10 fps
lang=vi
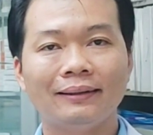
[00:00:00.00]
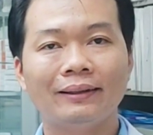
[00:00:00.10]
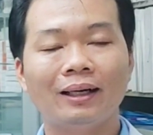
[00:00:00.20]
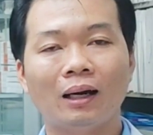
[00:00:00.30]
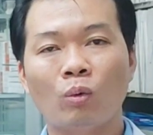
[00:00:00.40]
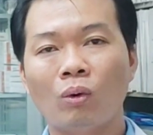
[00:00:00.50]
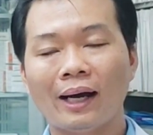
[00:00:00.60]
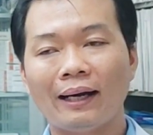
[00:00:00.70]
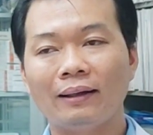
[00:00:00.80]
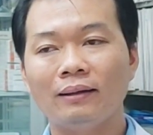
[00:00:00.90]
tức là
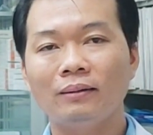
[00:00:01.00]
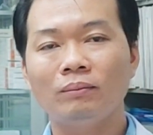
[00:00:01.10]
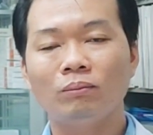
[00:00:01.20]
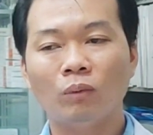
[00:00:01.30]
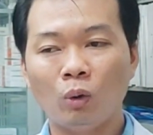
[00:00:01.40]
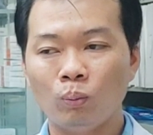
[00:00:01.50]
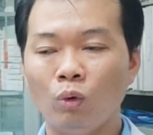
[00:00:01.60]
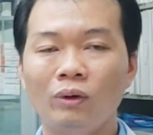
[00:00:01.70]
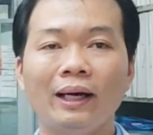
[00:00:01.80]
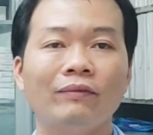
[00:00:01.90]
khoảng một
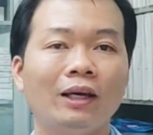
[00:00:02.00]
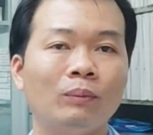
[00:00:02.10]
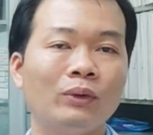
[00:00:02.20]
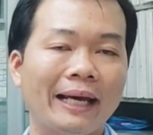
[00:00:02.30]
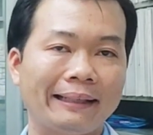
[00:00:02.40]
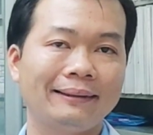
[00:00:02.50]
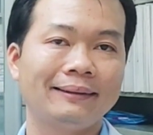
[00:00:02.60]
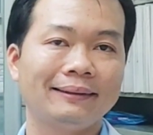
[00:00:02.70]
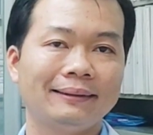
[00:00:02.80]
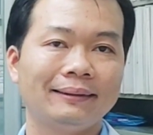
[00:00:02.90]
muỗng cà phê muối ăn
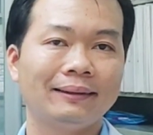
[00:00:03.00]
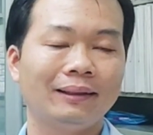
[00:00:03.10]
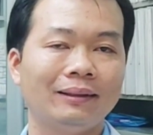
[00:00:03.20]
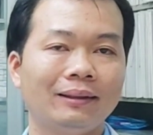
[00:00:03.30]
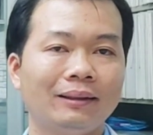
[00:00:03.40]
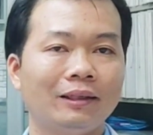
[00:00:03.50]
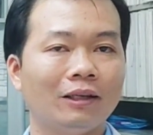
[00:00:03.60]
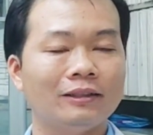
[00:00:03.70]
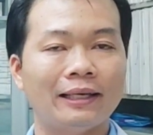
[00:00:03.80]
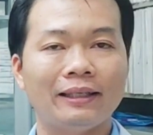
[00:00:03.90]
đó, thì
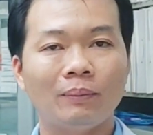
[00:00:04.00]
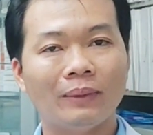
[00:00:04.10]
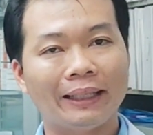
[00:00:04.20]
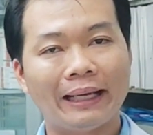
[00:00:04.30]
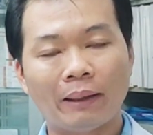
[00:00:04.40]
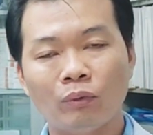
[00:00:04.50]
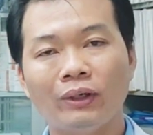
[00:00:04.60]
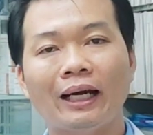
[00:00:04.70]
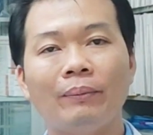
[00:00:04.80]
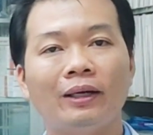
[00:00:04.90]
nó sẽ giúp lại giảm
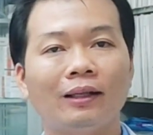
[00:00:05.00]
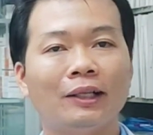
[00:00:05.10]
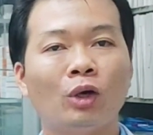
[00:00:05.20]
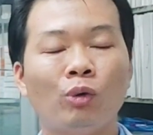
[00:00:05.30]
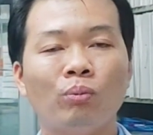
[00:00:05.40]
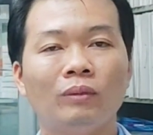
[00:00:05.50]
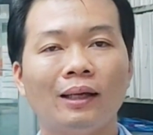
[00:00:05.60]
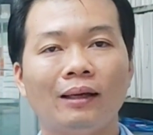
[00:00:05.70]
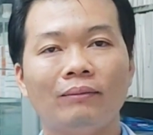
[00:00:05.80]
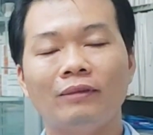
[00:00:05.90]
huyết áp rất là tốt
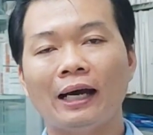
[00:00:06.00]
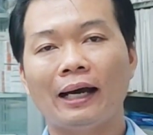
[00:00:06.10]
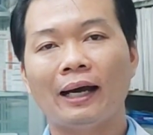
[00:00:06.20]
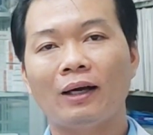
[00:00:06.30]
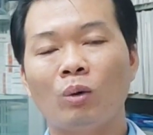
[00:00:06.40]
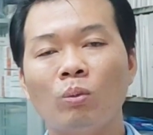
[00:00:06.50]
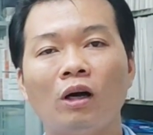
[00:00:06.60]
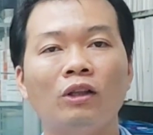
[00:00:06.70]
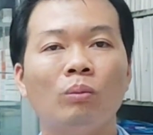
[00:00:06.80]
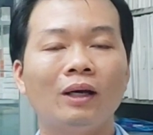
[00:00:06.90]
và cũng
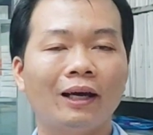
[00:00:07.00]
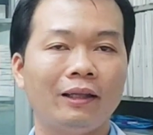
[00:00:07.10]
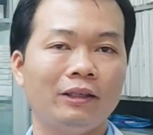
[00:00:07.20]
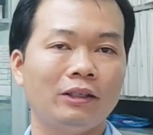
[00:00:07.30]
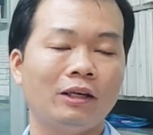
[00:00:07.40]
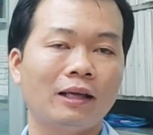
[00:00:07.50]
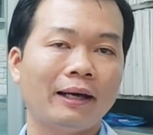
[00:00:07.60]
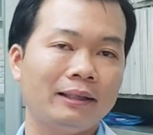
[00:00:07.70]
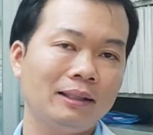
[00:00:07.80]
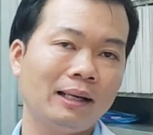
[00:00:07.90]
có thống kê thì cho
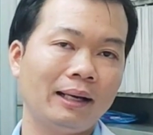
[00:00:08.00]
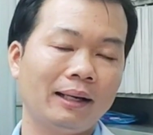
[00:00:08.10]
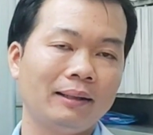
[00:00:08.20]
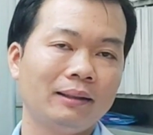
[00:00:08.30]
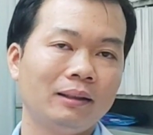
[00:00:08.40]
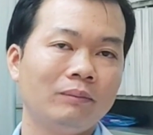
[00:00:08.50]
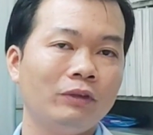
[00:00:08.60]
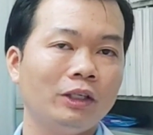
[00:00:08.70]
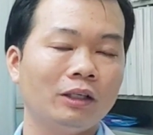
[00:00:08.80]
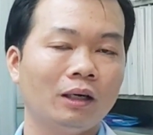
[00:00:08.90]
thấy là
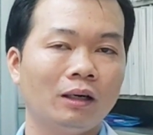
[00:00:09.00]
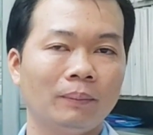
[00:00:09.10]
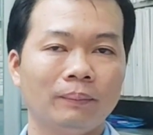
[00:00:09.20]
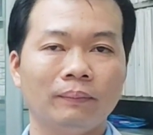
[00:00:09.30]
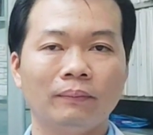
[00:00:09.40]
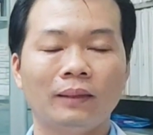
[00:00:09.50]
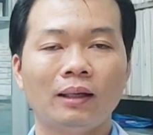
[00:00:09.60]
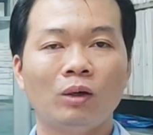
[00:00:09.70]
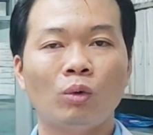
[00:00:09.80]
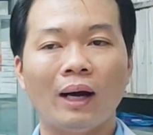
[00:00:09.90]
việc um,
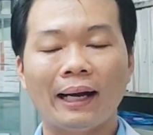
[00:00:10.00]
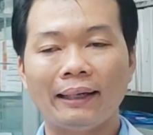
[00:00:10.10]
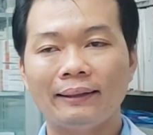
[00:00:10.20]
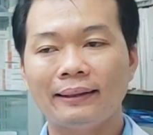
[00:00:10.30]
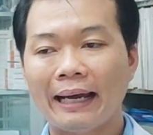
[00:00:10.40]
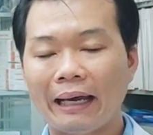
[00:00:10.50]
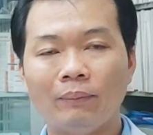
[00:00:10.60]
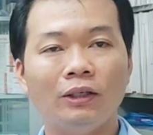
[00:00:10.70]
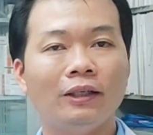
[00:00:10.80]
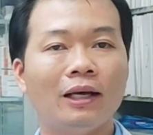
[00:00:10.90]
khoảng
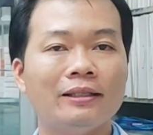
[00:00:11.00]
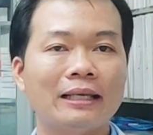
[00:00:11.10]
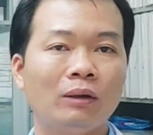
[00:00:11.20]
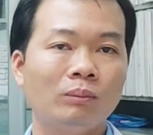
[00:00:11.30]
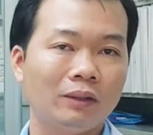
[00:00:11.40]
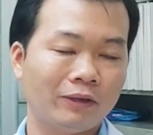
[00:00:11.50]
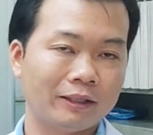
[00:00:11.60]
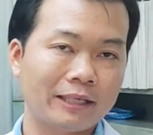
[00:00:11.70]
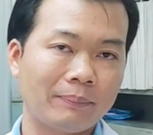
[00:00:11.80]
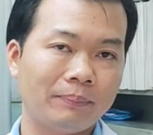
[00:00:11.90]
20 đến 60 phần
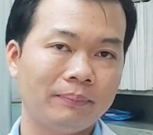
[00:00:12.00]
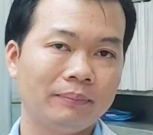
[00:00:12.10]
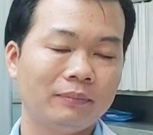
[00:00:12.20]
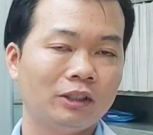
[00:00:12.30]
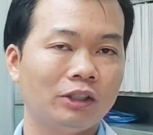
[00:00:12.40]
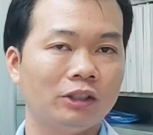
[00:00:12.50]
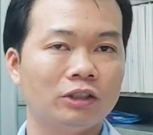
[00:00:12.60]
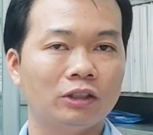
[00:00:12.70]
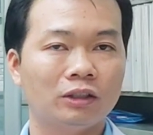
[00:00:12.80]
trăm người